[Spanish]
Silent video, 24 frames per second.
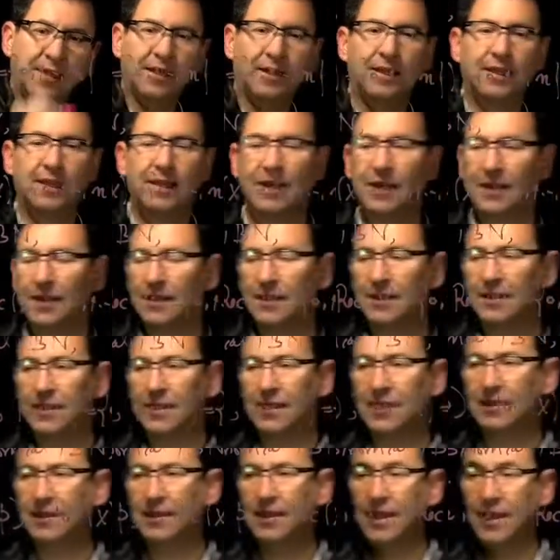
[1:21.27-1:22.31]
que es la
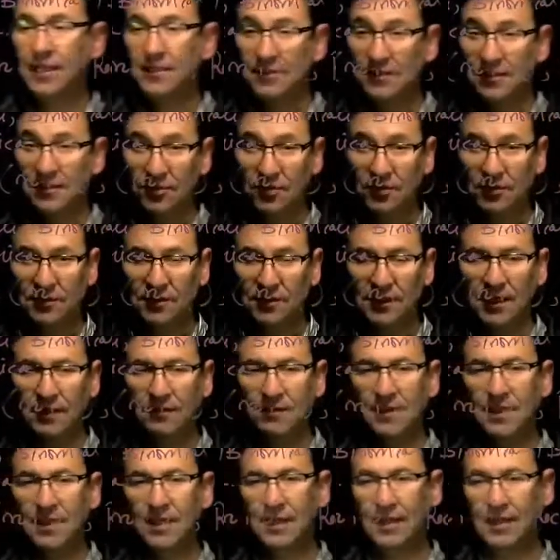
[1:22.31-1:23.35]
cantidad de éxitos que
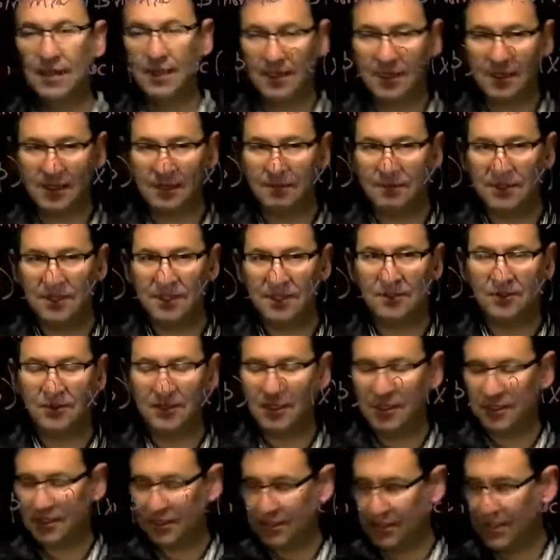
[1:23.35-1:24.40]
había en las N
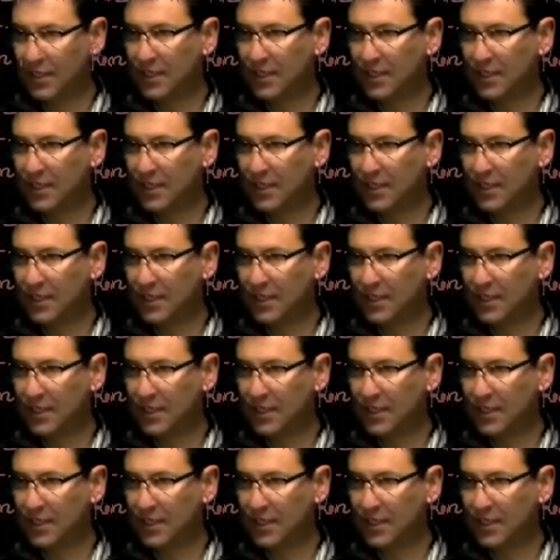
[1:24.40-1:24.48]
repeticiones.